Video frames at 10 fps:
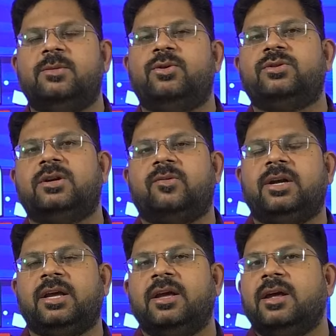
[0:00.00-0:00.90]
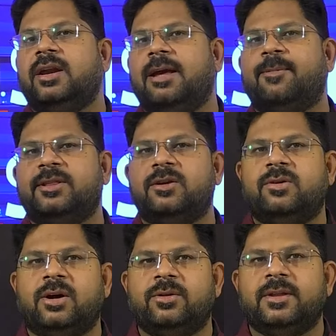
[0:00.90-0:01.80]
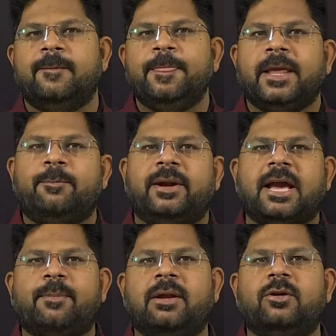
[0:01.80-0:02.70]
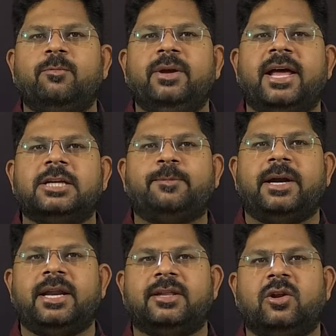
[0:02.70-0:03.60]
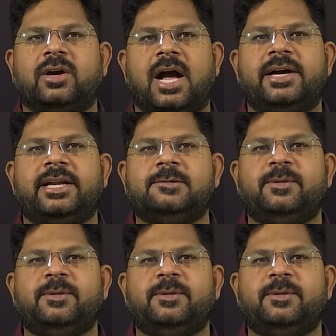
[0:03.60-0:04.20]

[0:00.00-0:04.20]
సిద్ధమవుతున్నటువంటి నేపథ్యం కూడా ఉంది ఇప్పటికే పలువురు బీఆర్ఎస్ పార్టీ నేతలు కాంగ్రెస్